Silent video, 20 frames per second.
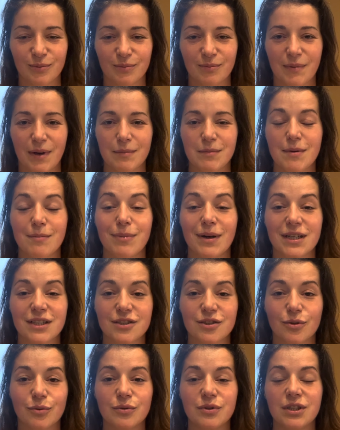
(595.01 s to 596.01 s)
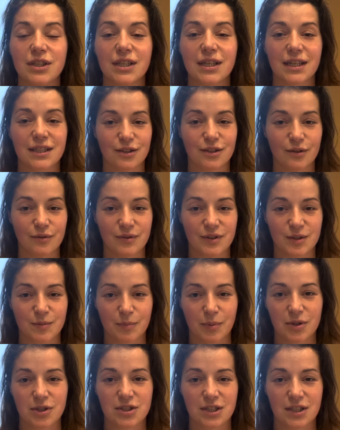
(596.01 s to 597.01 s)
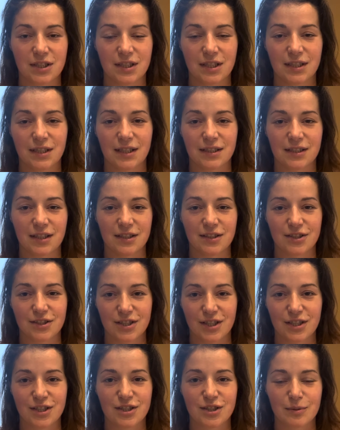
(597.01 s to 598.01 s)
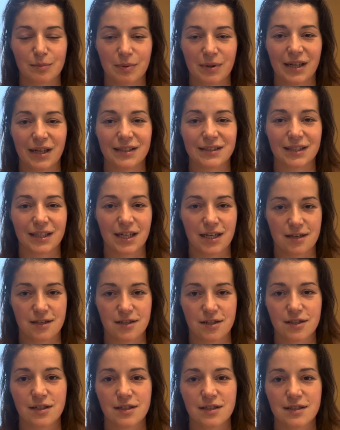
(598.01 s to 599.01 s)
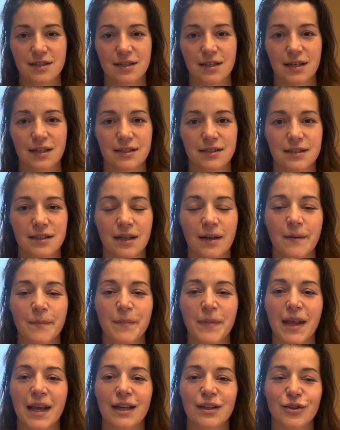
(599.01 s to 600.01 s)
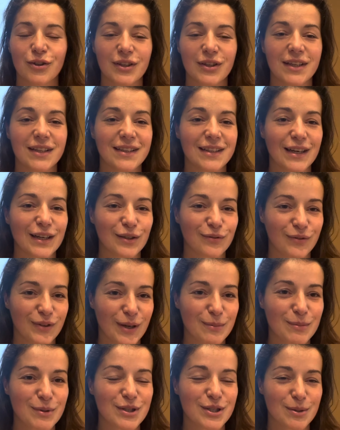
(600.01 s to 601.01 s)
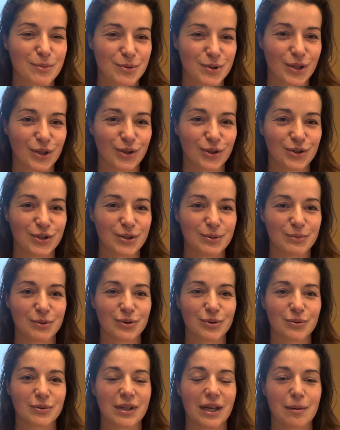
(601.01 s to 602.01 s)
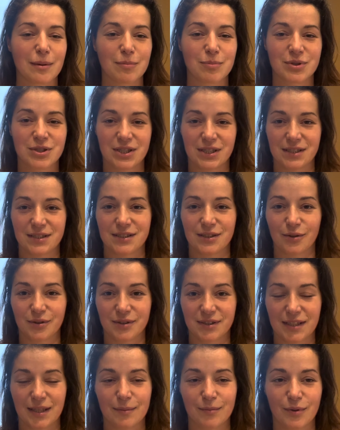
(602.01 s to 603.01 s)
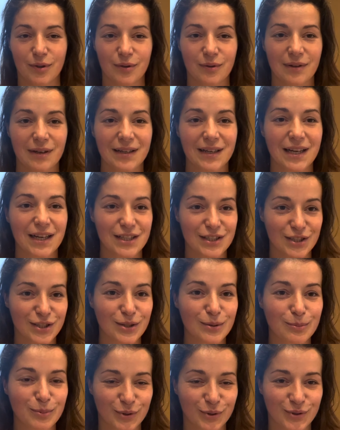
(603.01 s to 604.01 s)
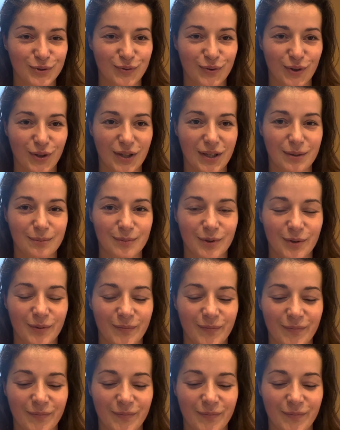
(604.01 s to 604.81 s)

Mamy bardzo unikatowe spojrzenie na ten szerszy plan. Każdy z nas to jednak wiemy, że przechodzimy tutaj przez to samo, każdy po swojemu.